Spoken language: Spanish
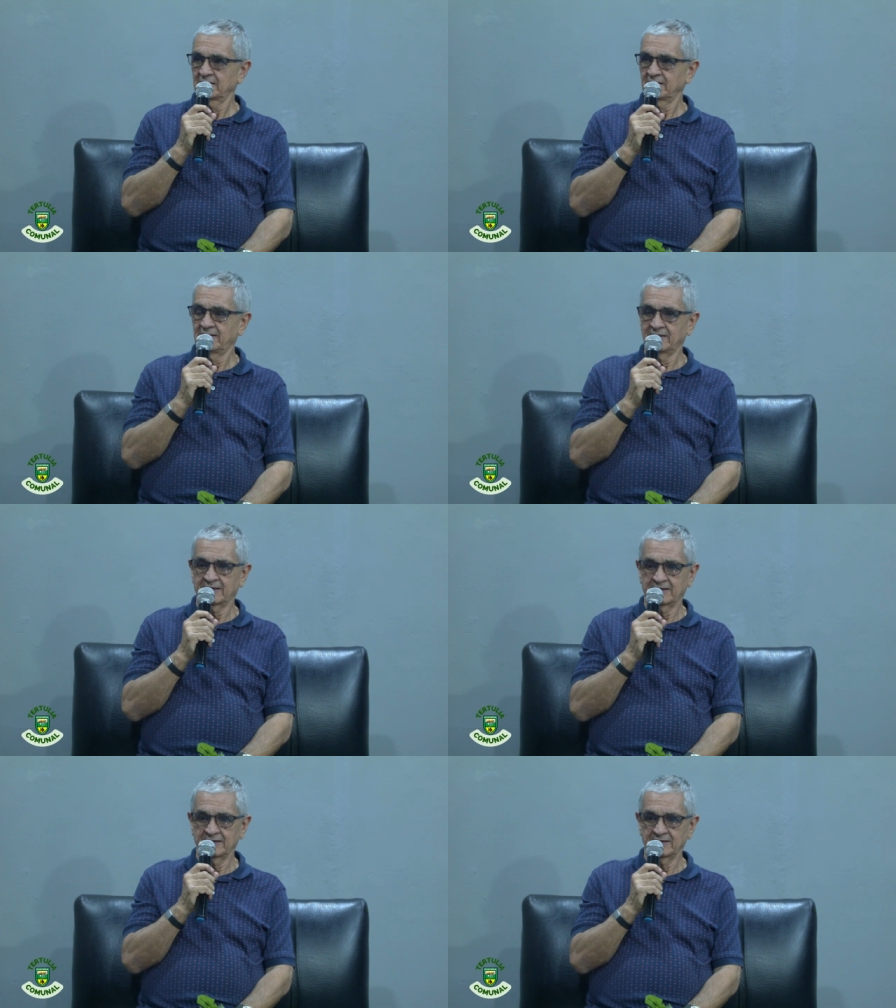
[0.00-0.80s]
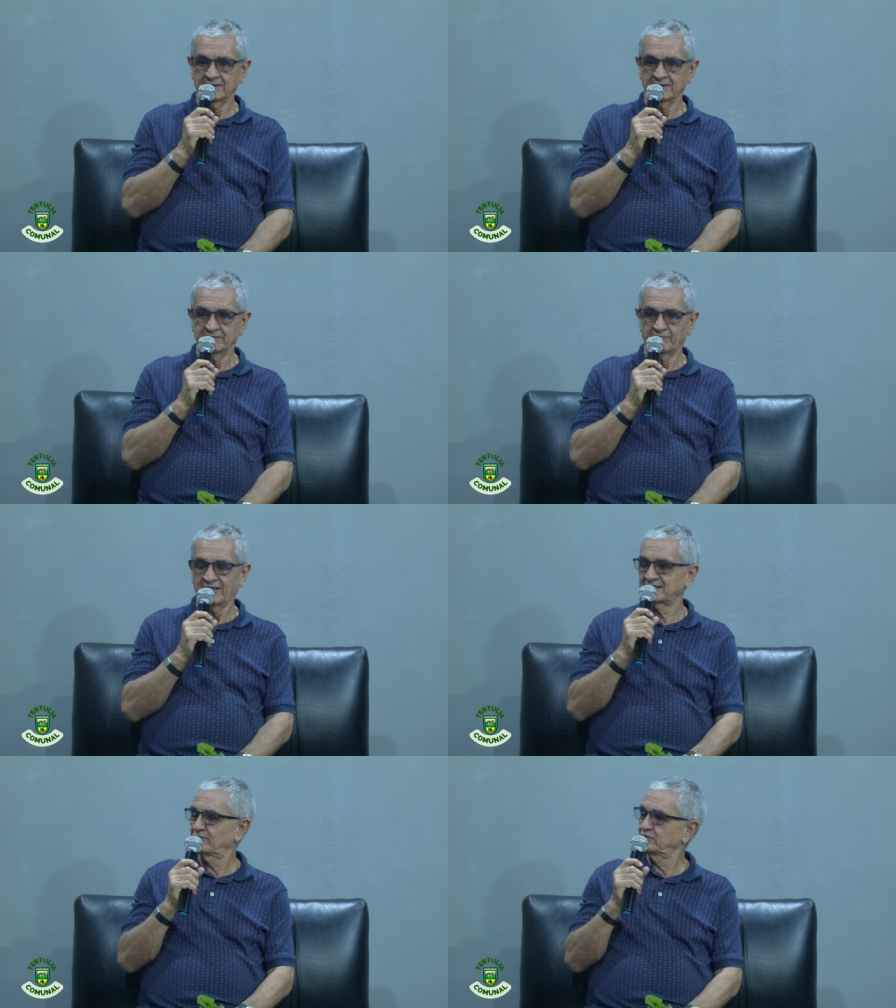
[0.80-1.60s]
de que
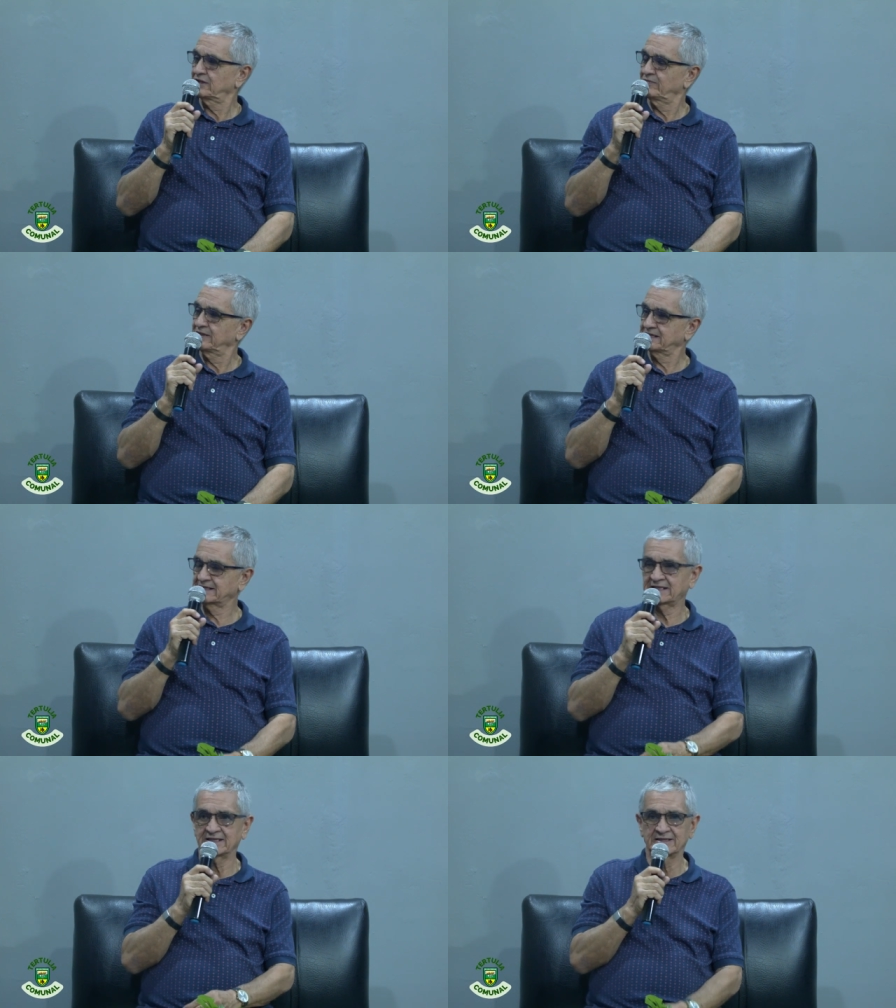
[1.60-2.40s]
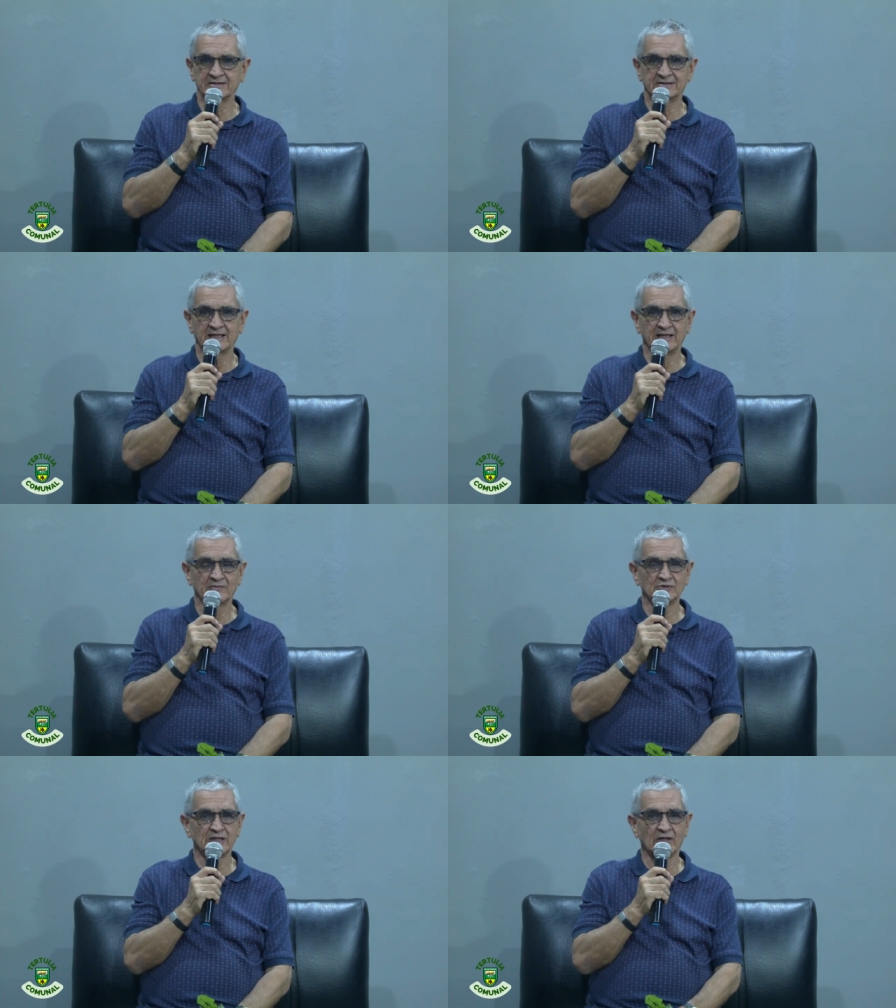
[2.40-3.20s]
pasa muchas veces que
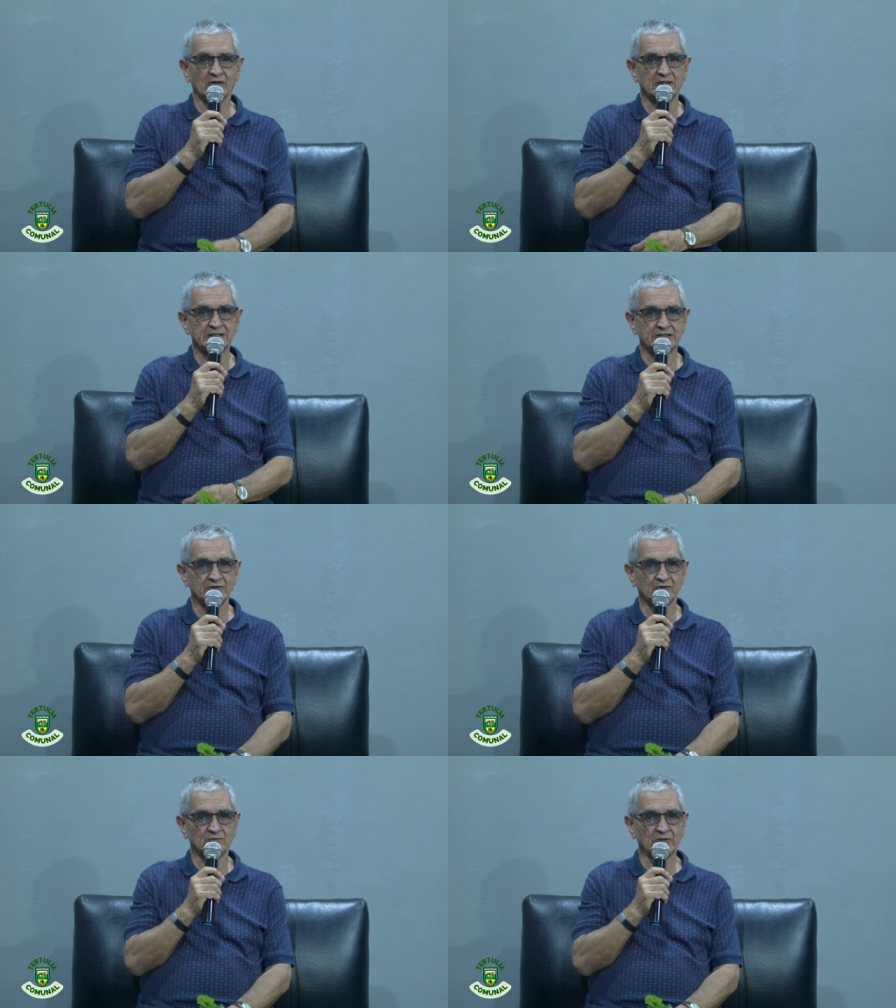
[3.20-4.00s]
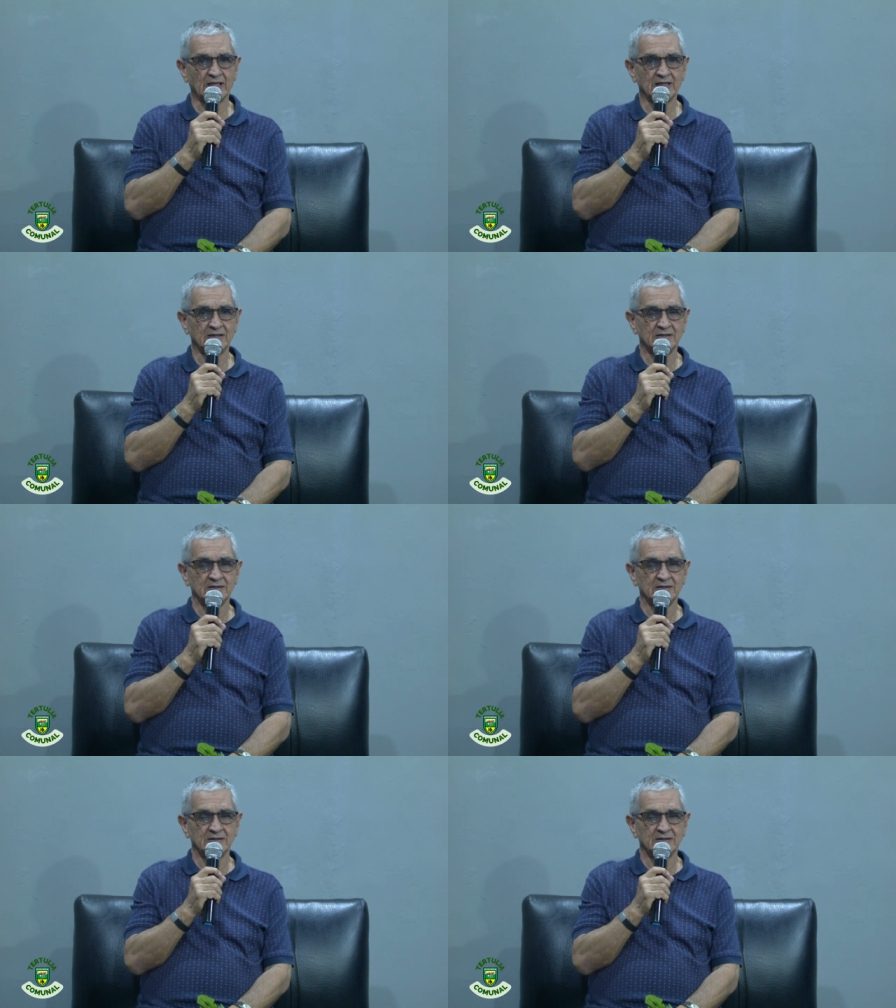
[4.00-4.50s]
tenemos en la organización comunal